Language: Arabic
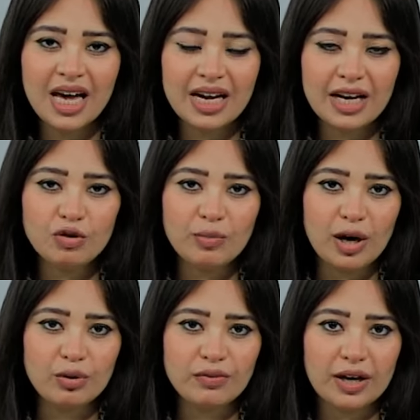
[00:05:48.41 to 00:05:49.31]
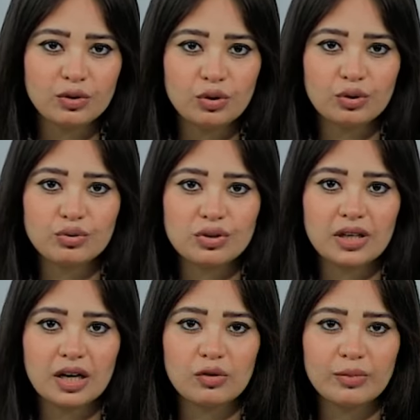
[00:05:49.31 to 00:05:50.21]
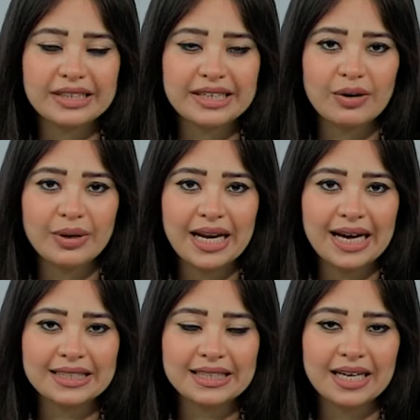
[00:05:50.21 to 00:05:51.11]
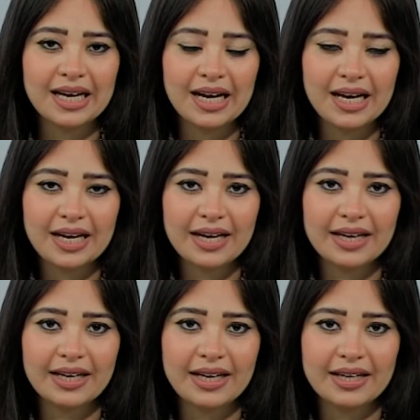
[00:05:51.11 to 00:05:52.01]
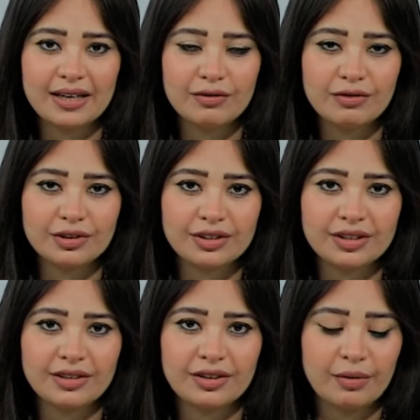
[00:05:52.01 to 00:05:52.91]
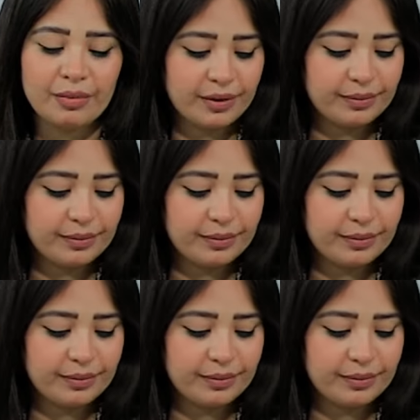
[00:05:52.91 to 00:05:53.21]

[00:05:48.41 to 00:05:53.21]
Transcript: لأنه معروف عنه حدوث التقلبات الجوية الحادة خلال فترة الربيع